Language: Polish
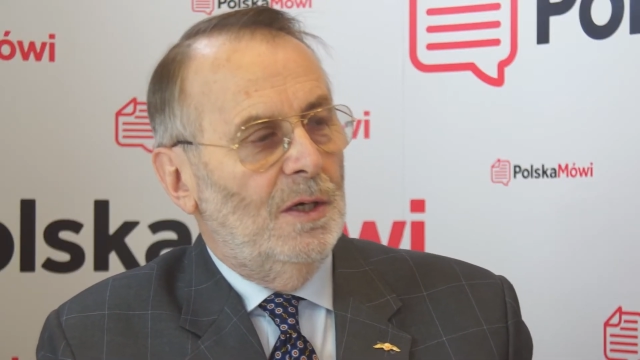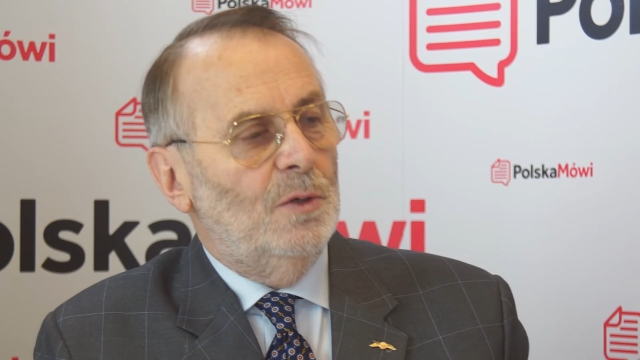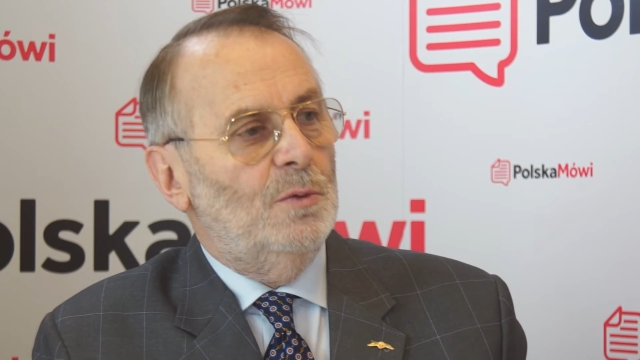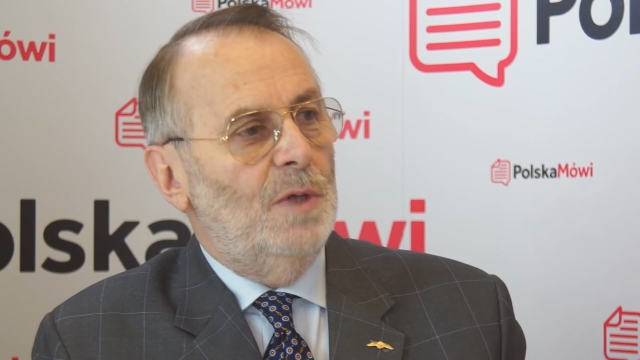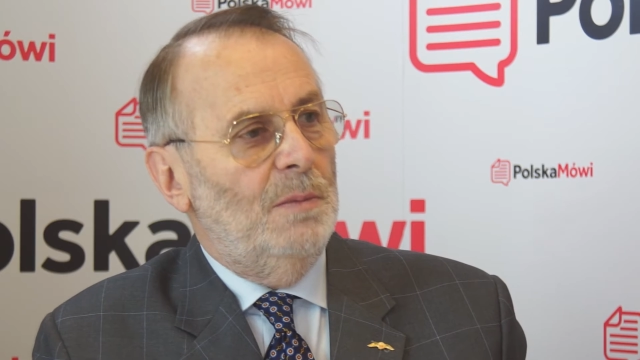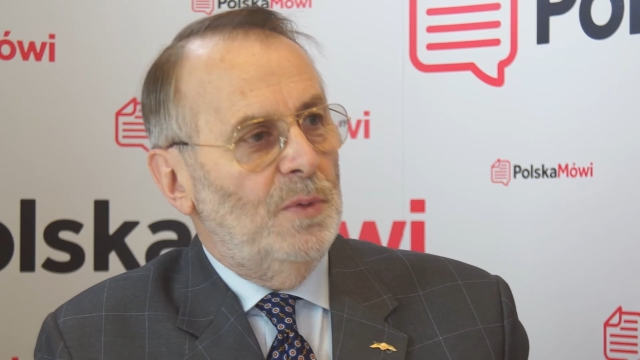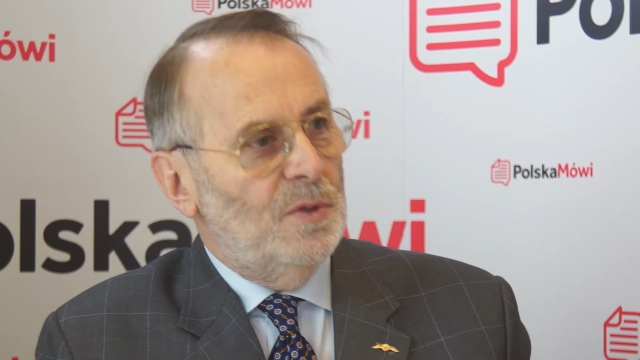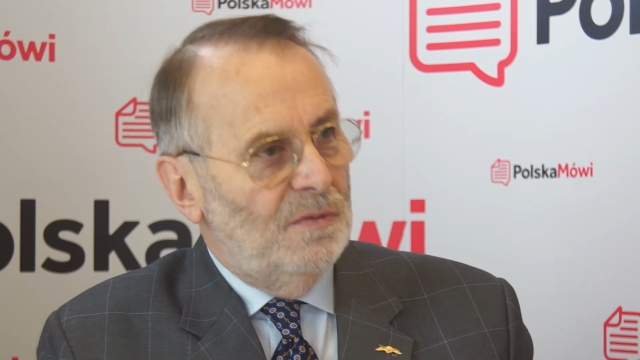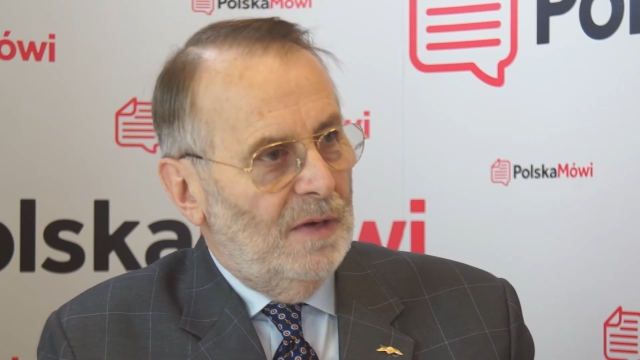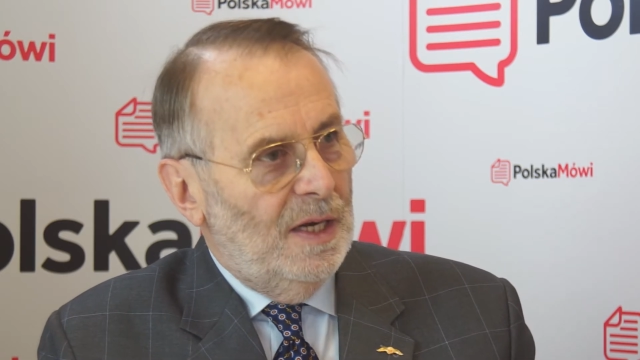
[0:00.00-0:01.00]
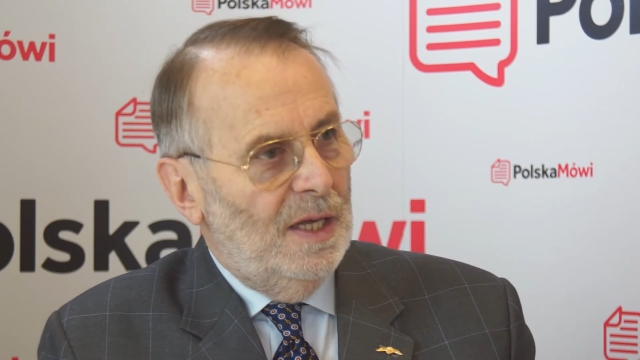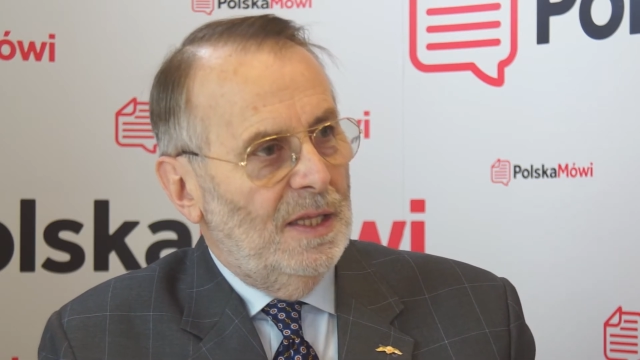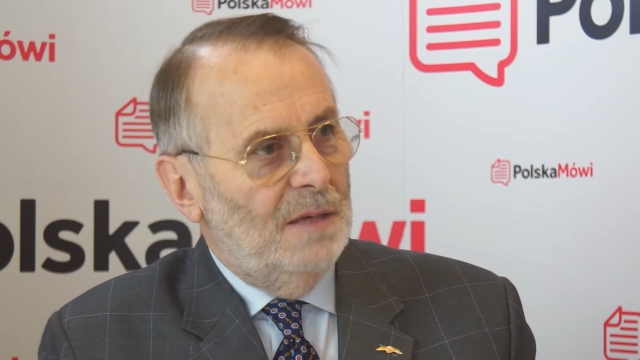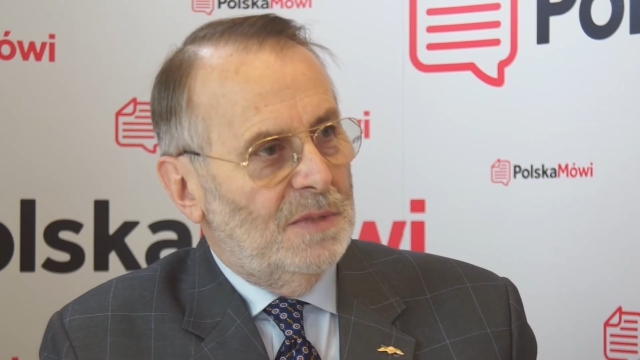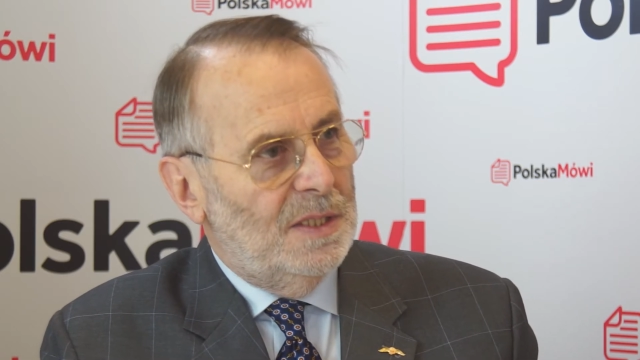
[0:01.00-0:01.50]
która pozwala
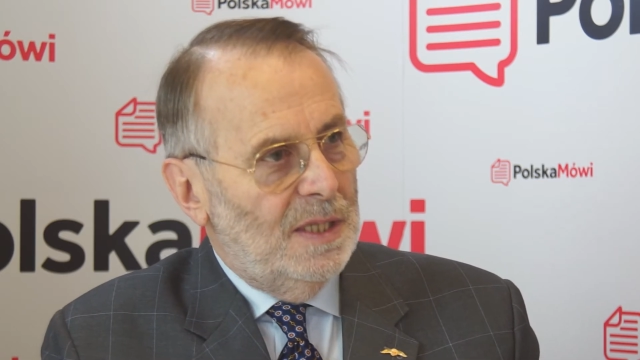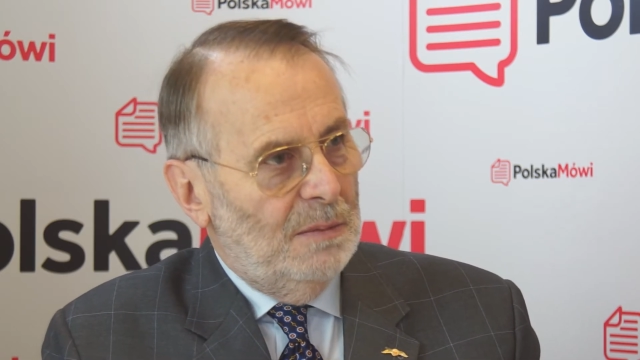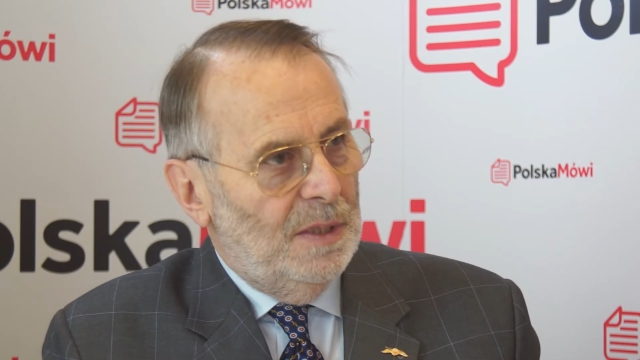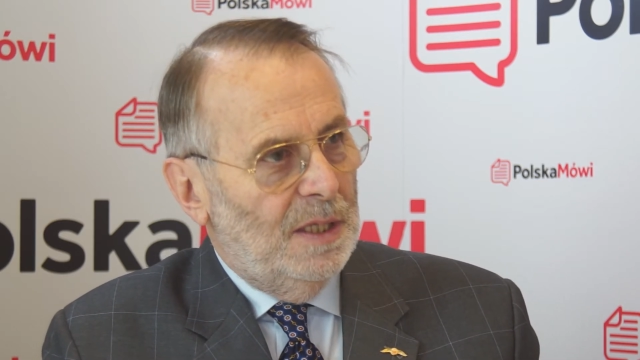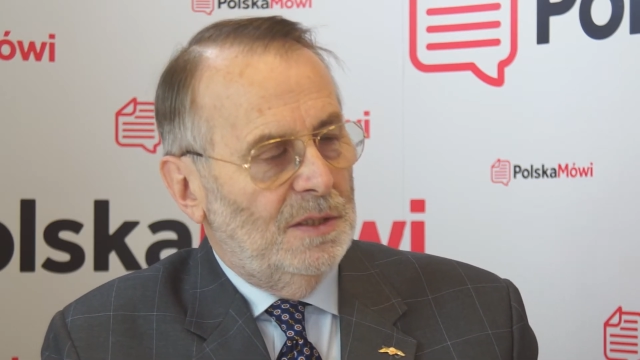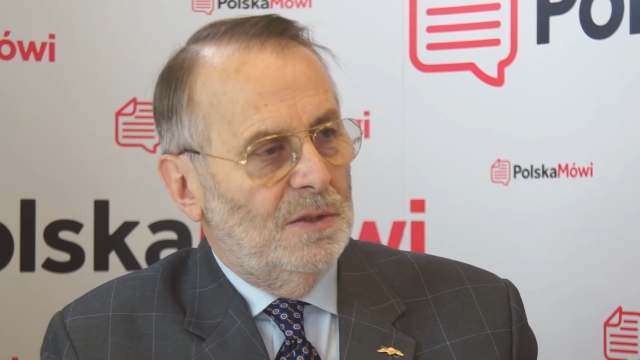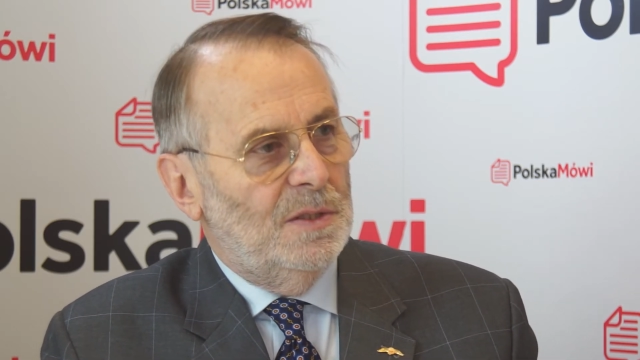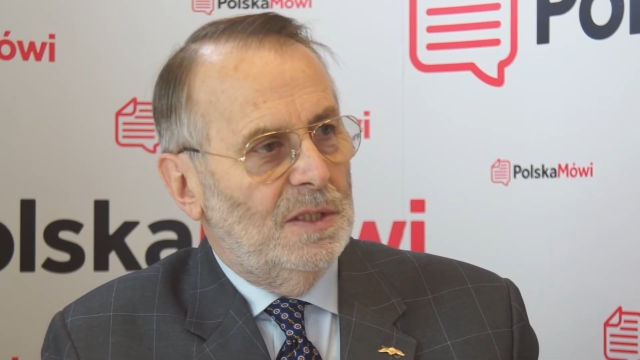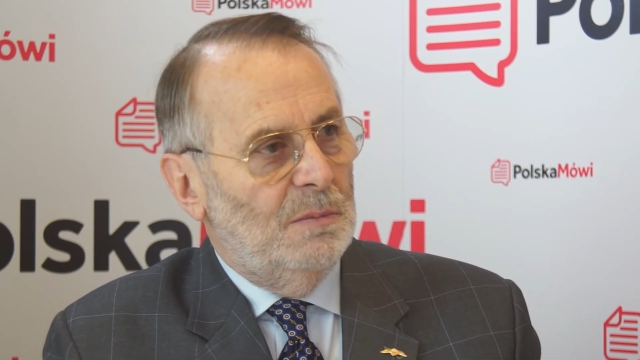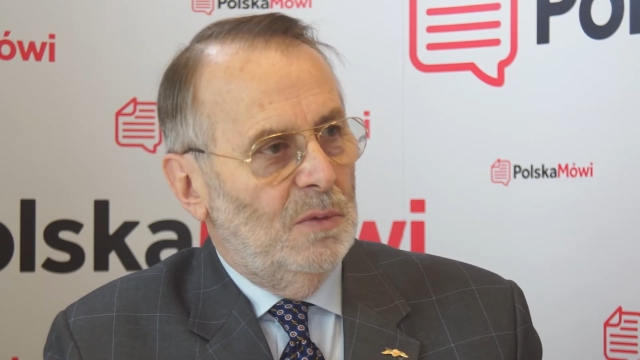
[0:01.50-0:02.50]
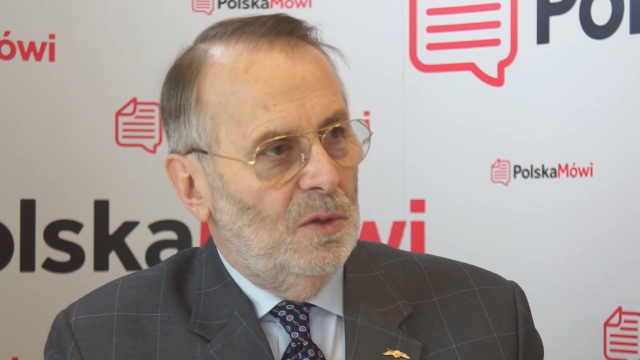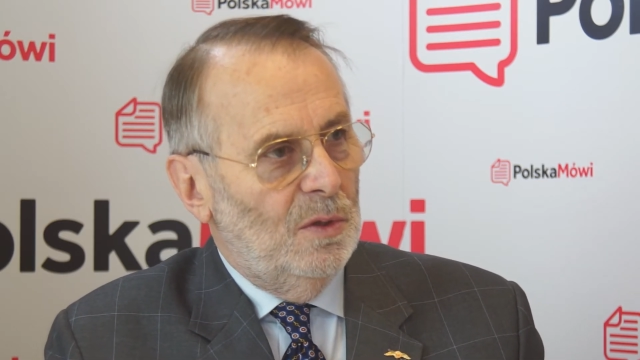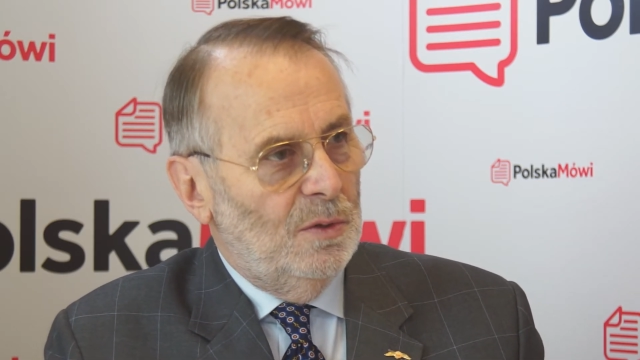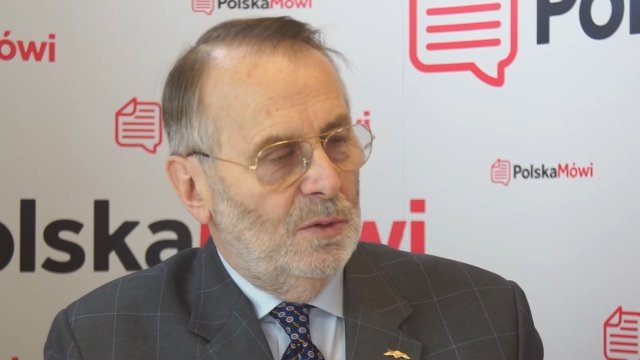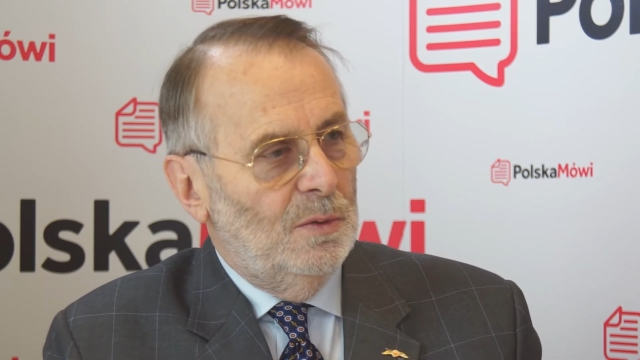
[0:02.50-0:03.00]
nam zabrać do
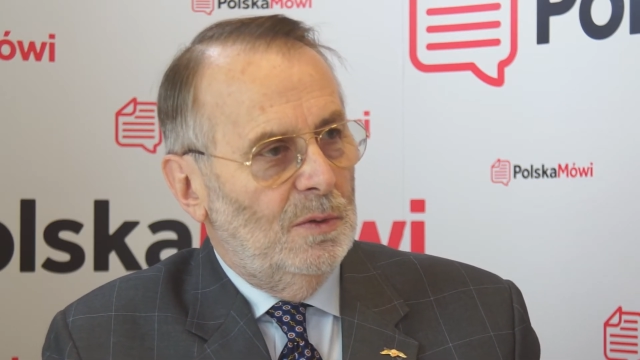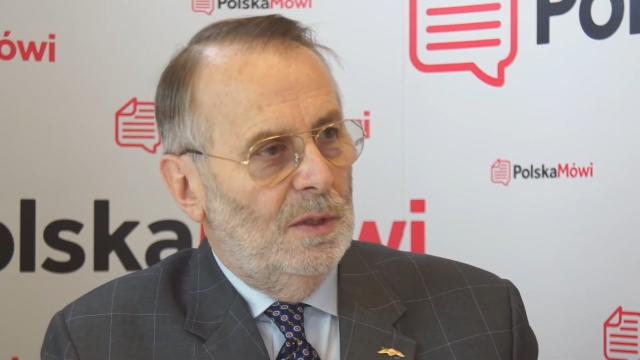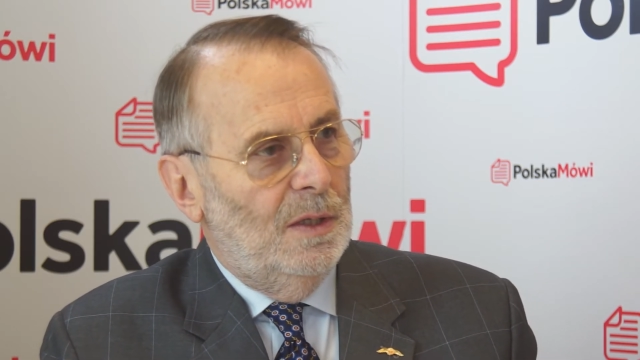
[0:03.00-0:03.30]
samolotu